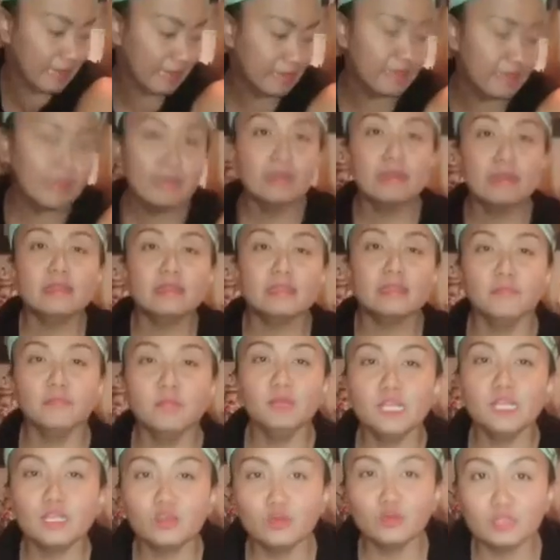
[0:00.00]
tayo sa
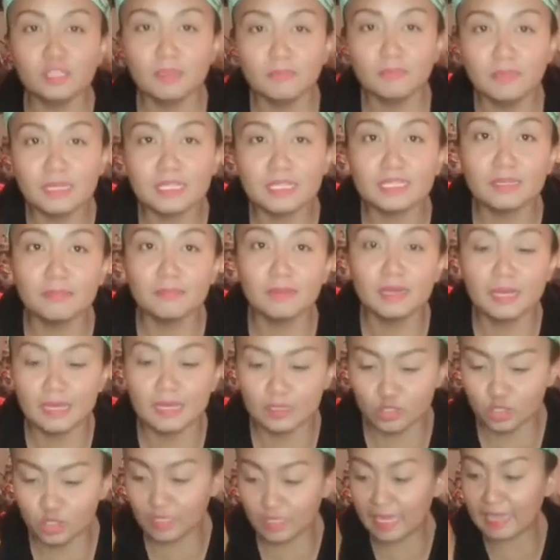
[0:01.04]
nabili kong
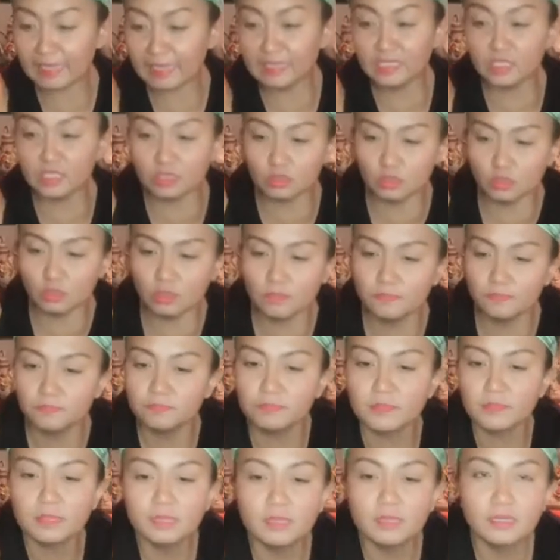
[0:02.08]
damit sa mga
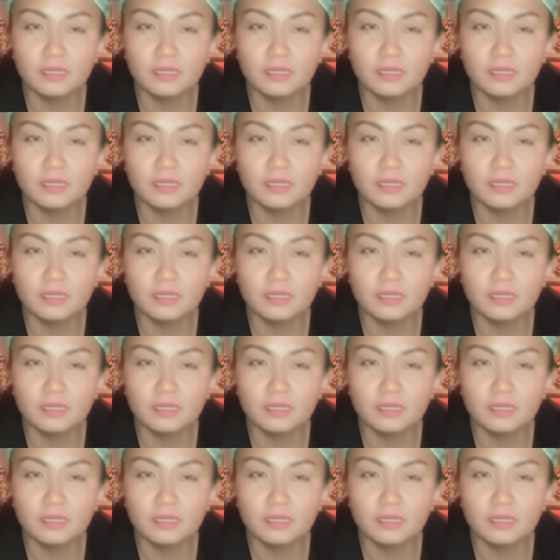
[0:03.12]
junakis ko.